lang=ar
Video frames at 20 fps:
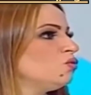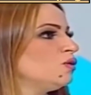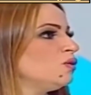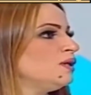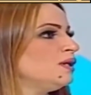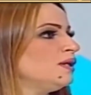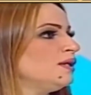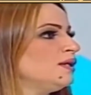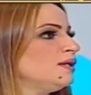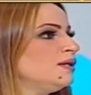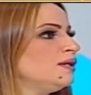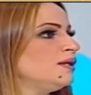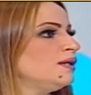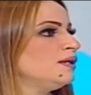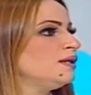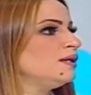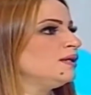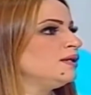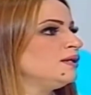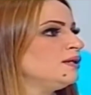
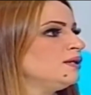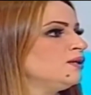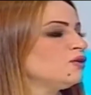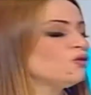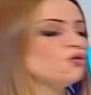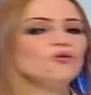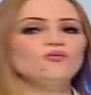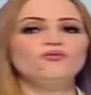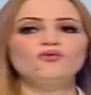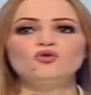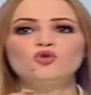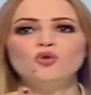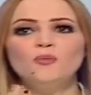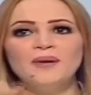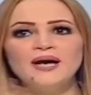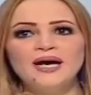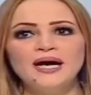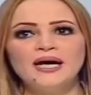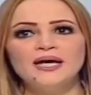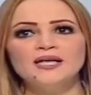لي دو
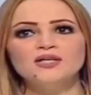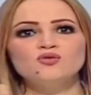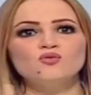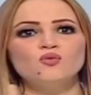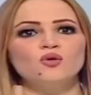بريس